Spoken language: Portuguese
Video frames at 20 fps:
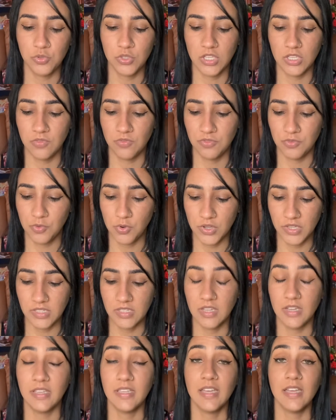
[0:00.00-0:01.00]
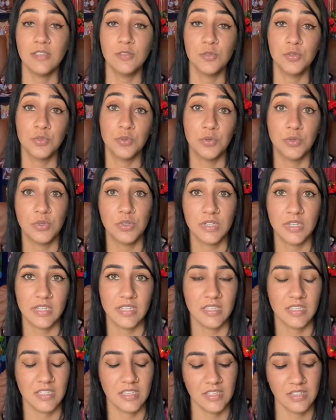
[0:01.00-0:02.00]
que foi ganhador
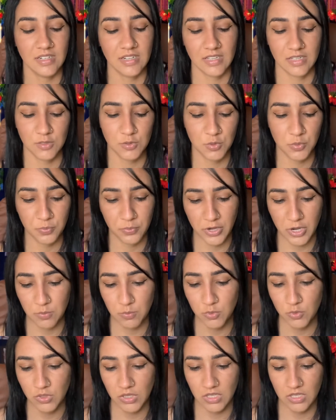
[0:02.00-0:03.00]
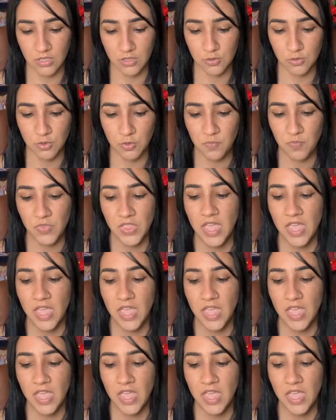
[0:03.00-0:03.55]
aí, né, do prêmio Kindle.